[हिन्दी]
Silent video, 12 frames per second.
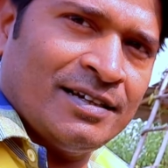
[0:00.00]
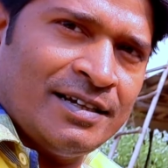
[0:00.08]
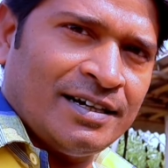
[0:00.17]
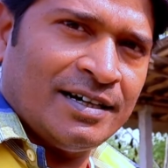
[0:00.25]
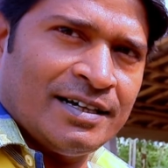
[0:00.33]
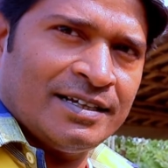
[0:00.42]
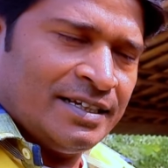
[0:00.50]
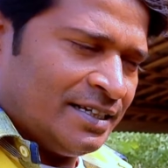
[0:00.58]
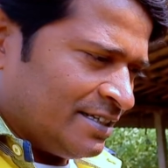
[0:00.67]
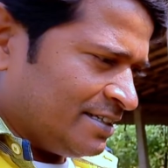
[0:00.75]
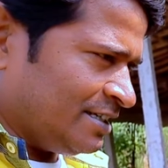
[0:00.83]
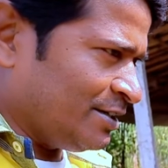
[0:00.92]
हाँ
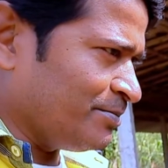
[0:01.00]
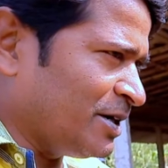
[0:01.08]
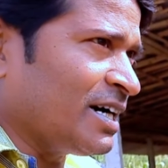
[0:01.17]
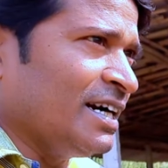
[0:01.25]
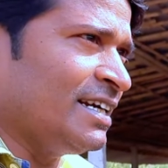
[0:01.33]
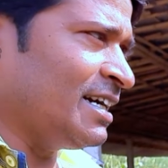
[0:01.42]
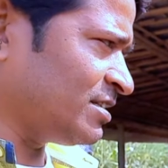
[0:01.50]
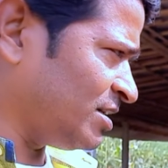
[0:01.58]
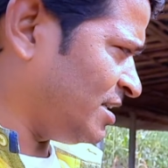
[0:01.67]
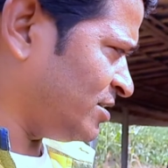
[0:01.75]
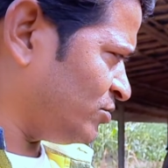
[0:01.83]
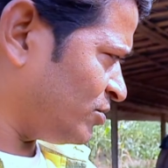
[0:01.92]
ये मकई का
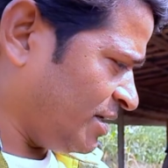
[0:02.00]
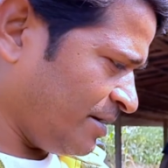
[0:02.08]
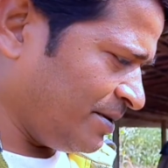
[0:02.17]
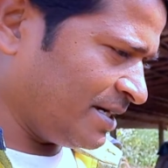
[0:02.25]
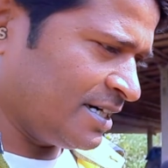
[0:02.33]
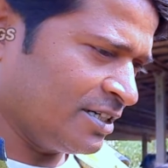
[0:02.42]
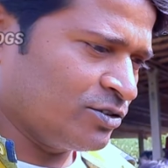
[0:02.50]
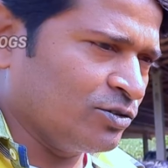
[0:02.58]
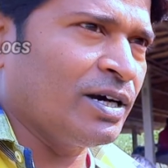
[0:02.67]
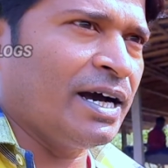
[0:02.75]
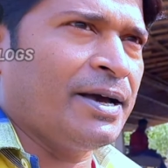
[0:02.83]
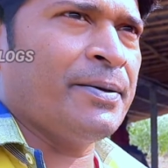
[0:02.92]
था जो कि अभी कट
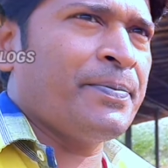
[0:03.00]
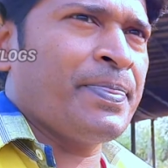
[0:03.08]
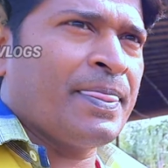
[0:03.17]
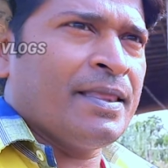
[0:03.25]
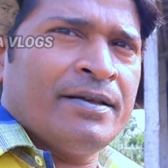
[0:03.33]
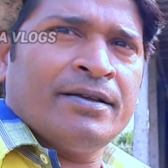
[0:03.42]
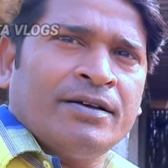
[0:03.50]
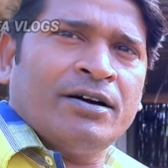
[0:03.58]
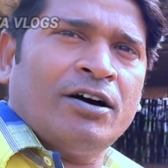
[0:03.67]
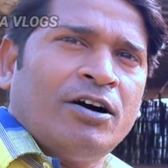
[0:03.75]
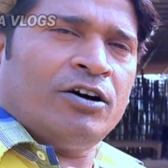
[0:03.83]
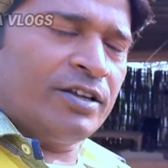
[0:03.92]
चुका है
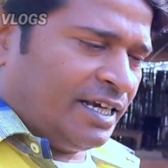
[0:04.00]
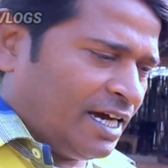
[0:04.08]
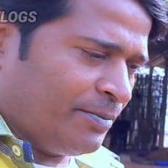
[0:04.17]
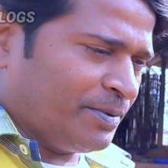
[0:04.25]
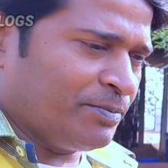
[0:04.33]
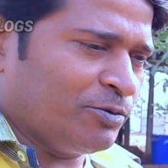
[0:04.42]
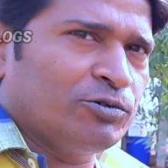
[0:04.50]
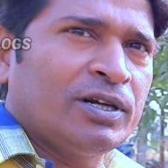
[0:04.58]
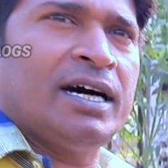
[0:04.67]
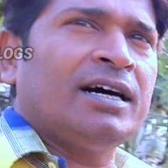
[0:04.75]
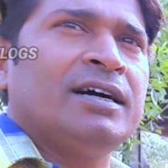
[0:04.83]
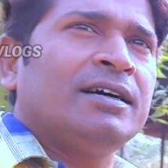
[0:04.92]
और यहाँ पे पूरा